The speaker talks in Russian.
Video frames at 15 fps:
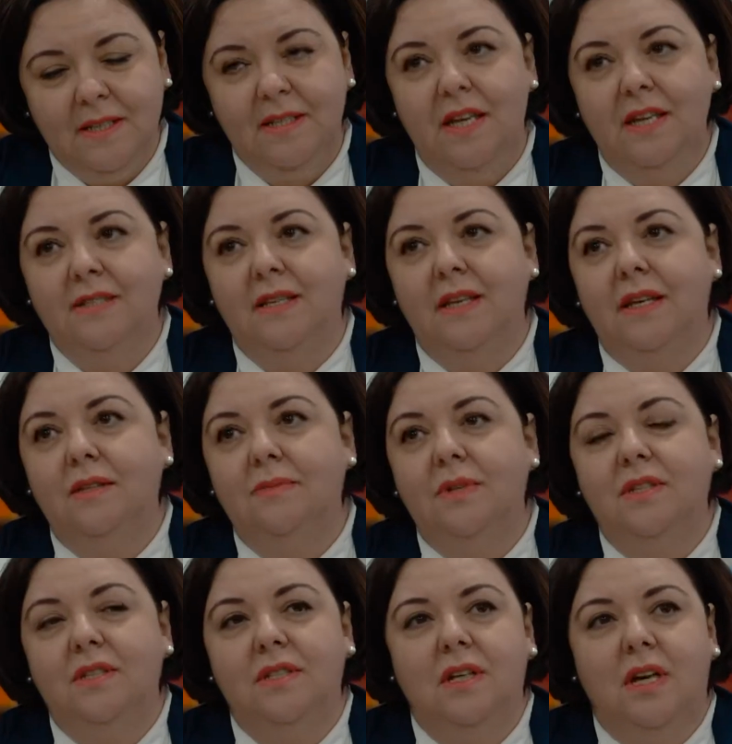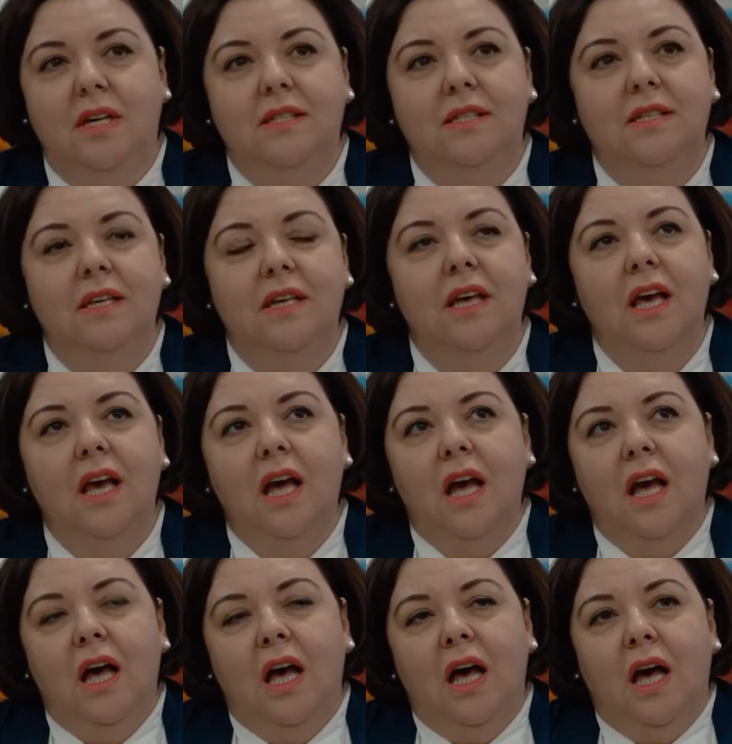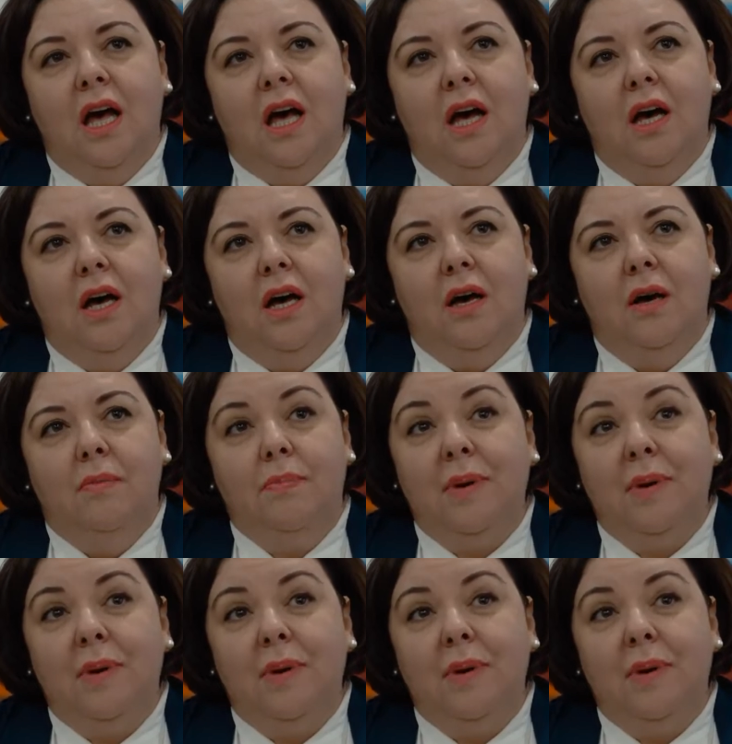сельские администрации, а,